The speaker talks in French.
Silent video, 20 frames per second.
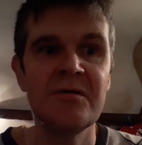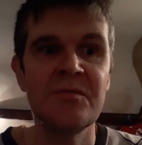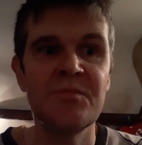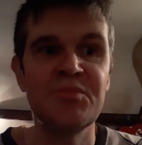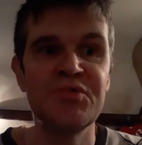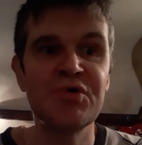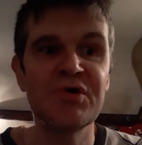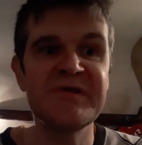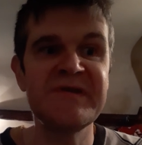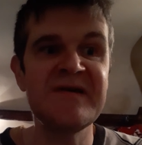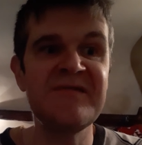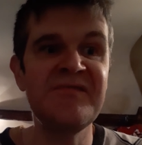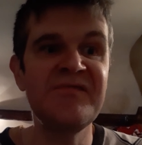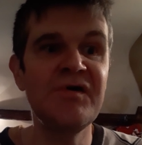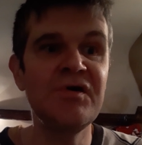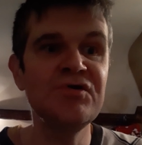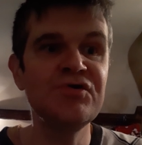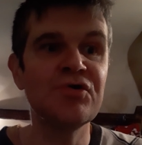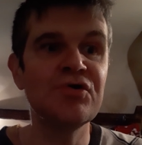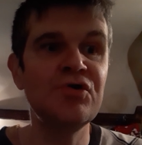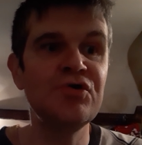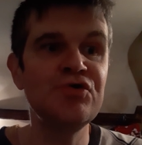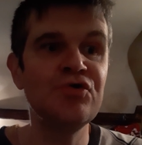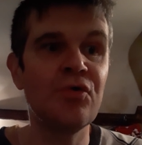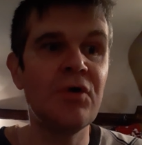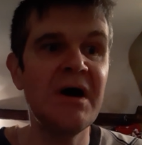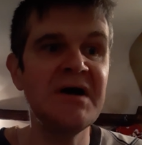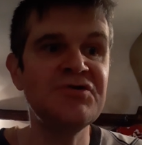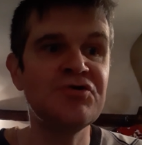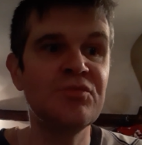Pour défendre le
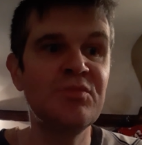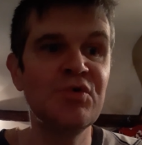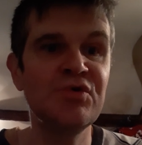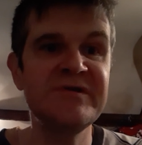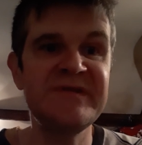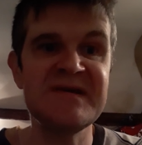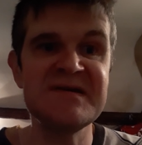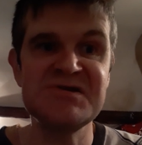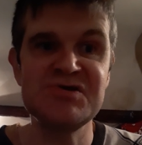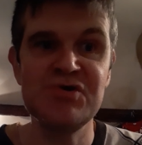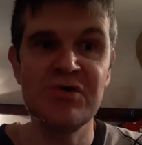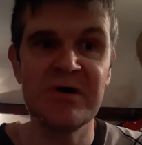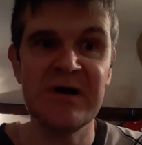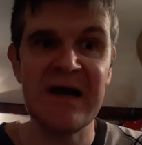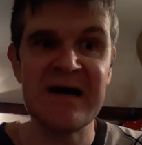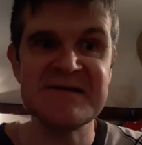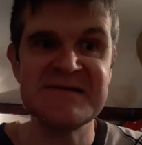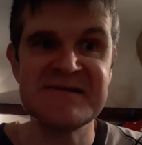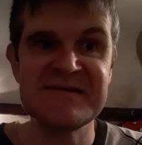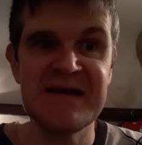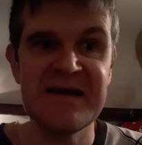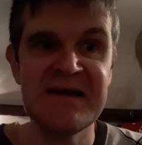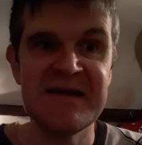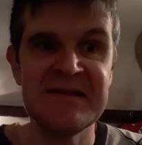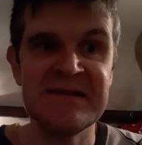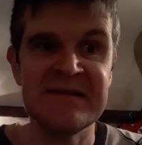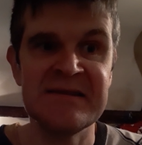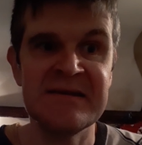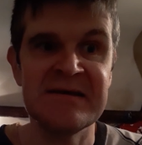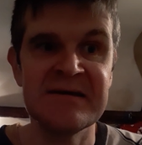droit de monter sur la
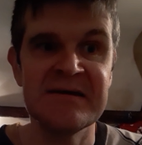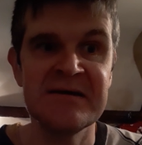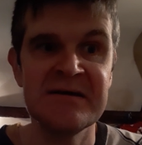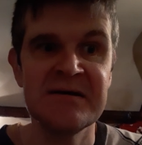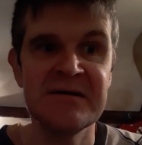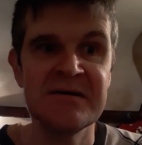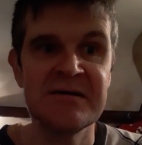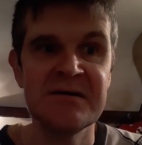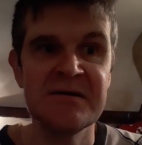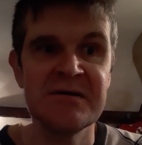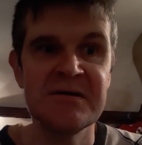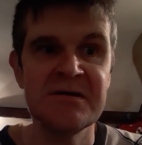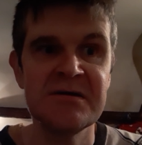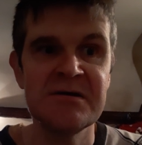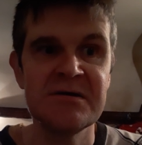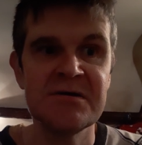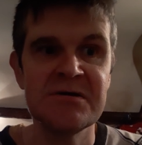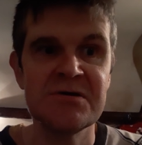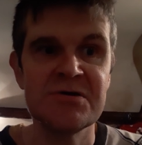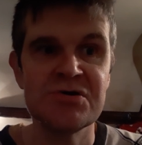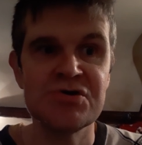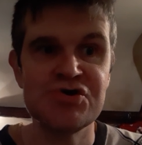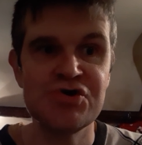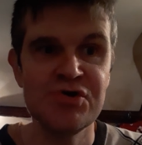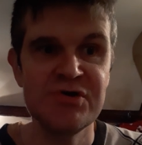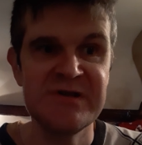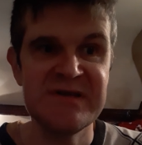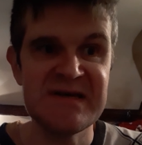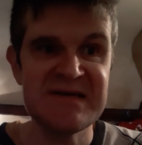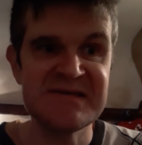scène, je
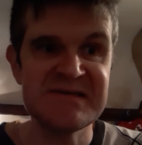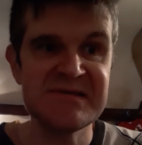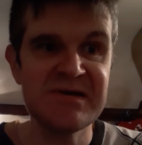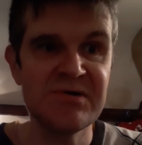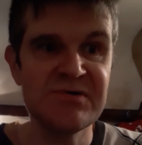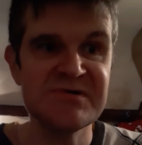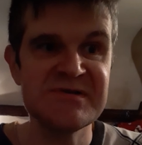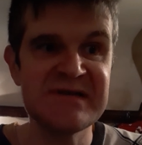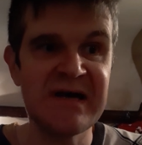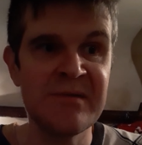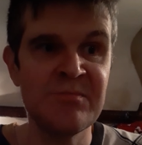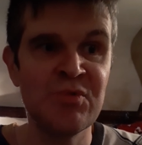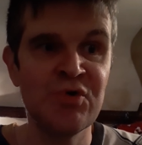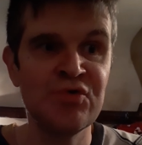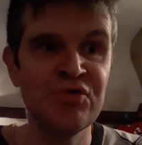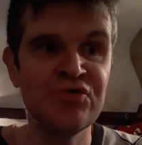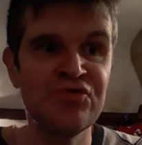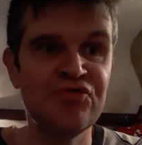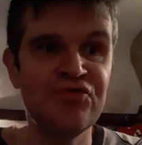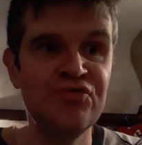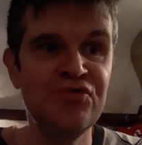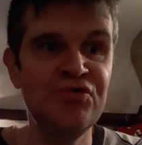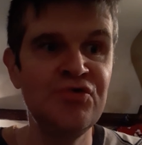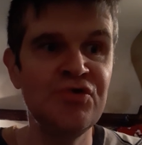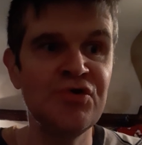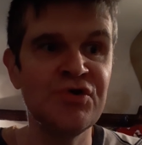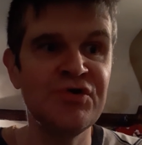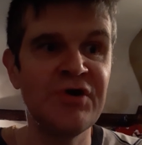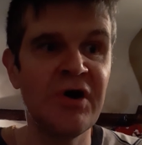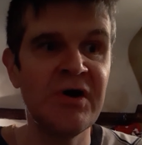descends à mon
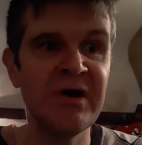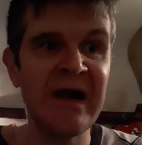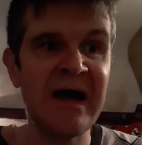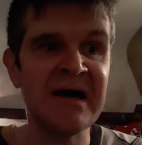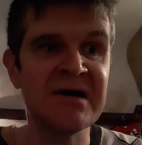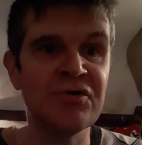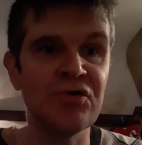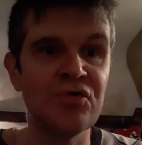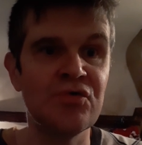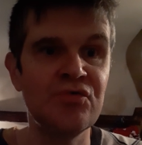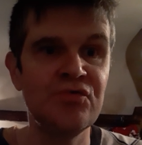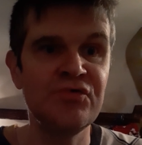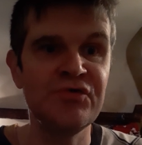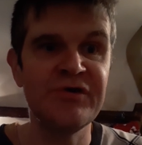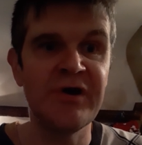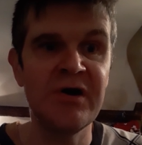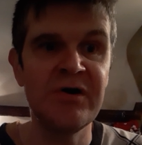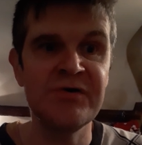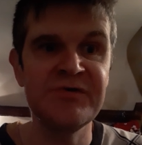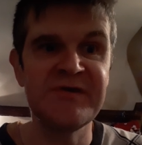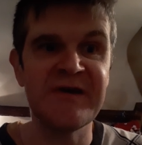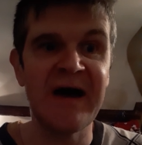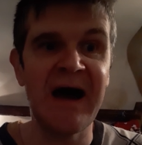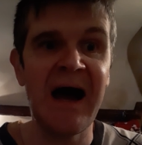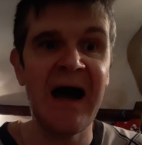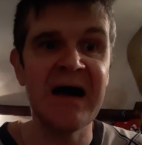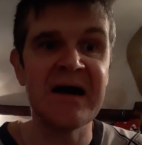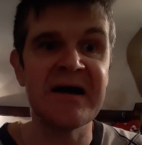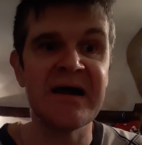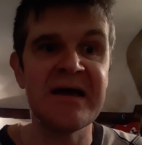tour dans la grondante
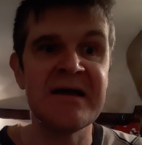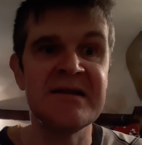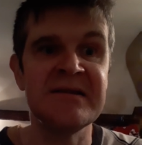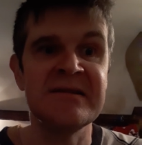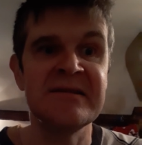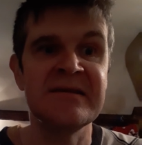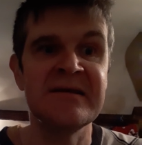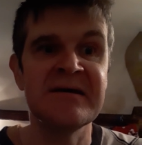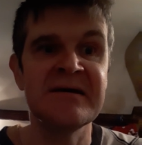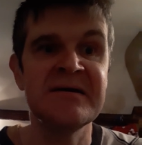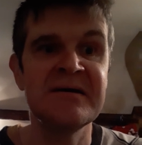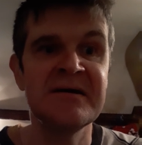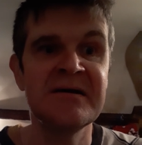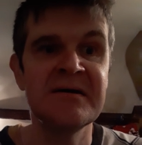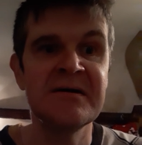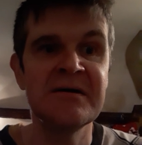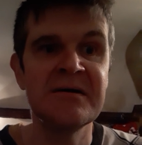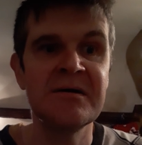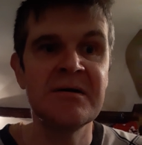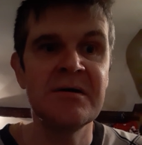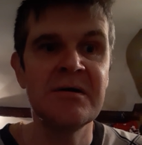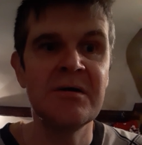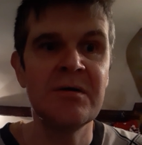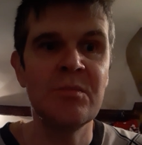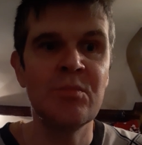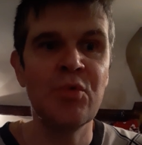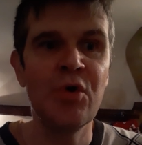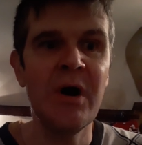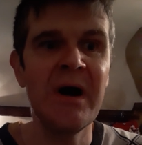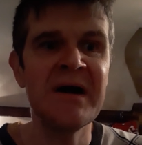arène,
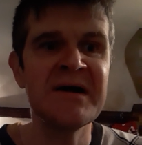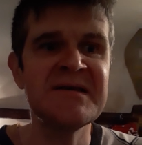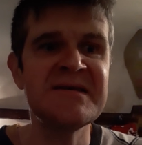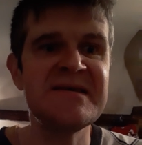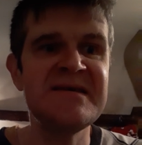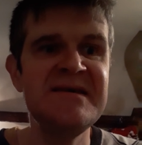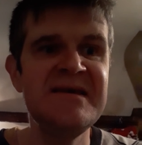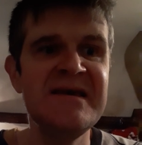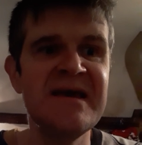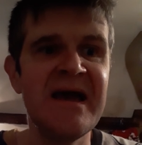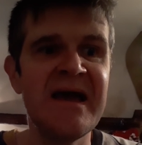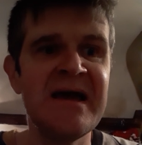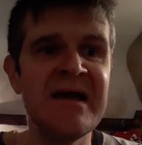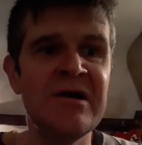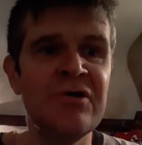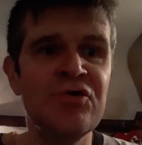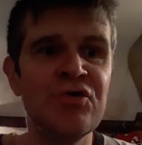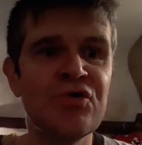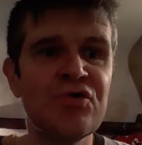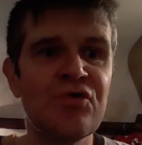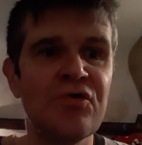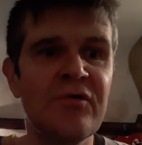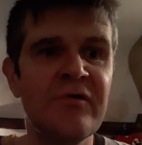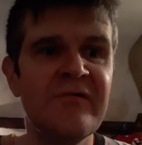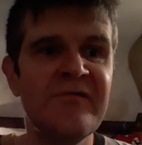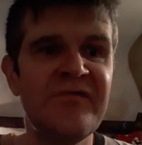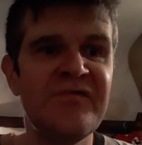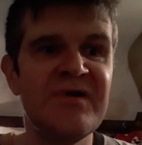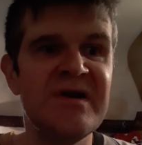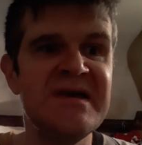moi qui ai le
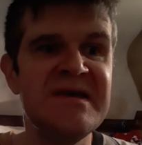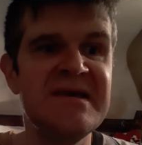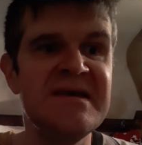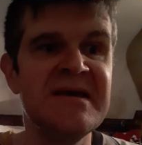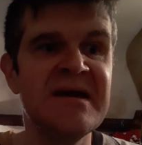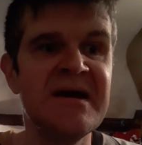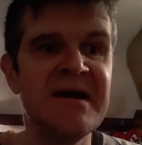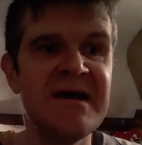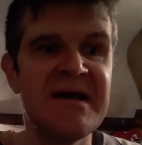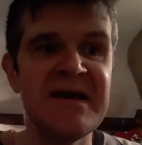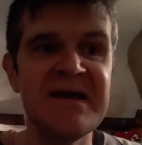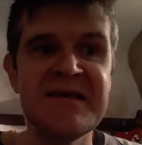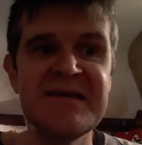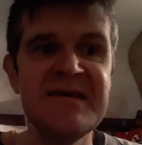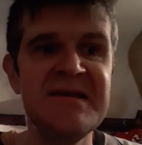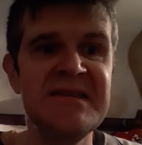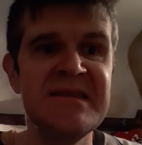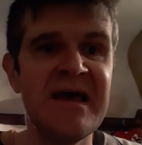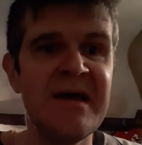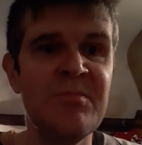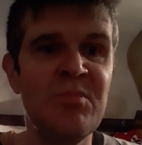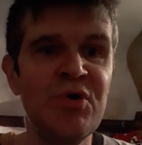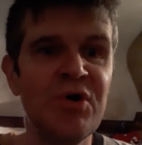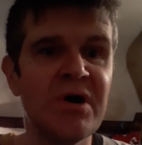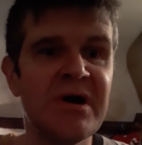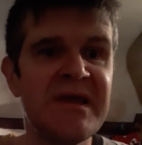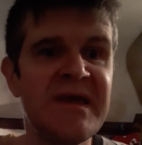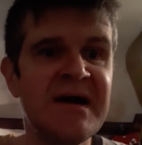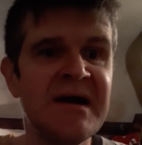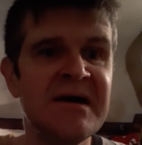conflit et qui n'aime
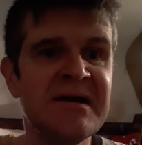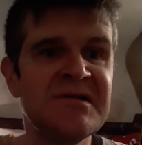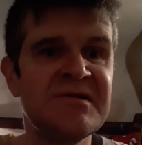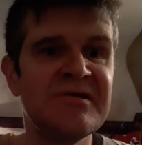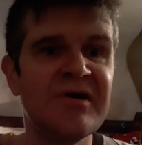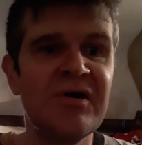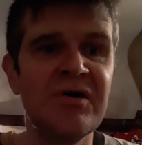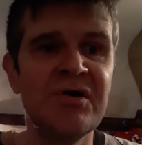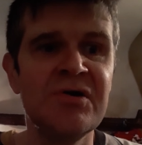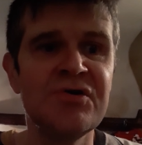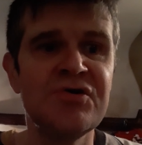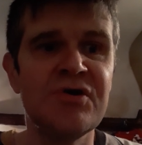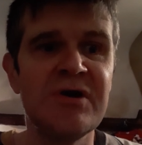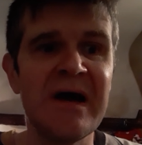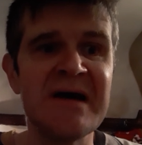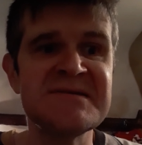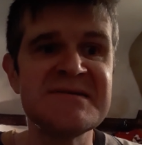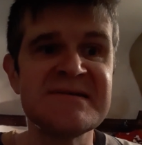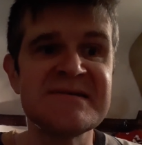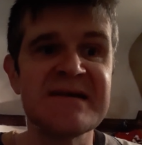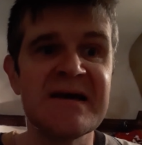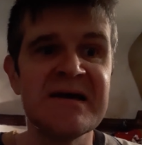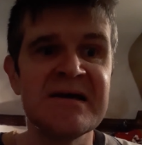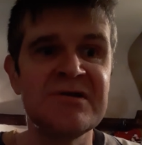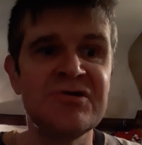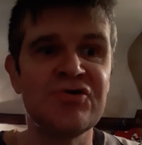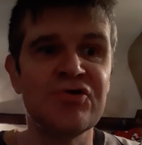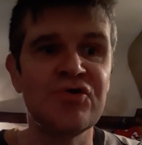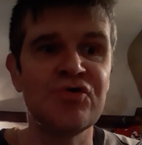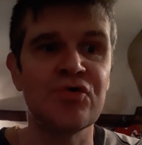rien tant que la
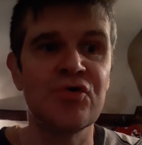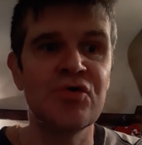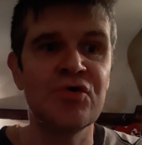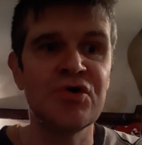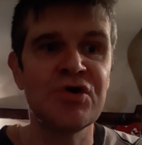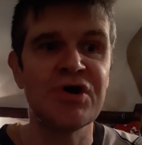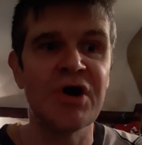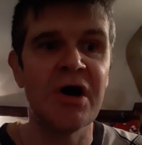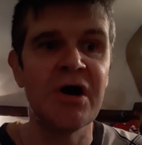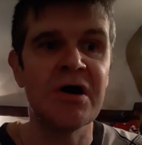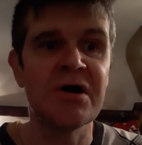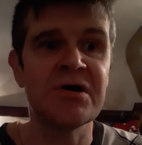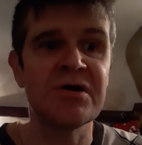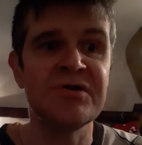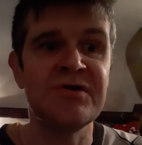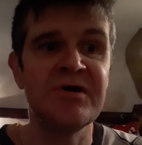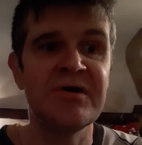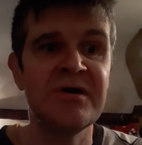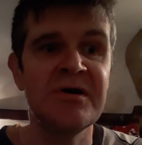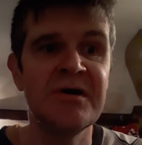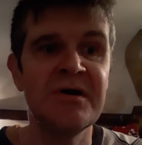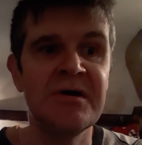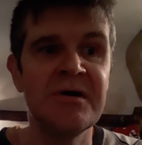sainte concorde.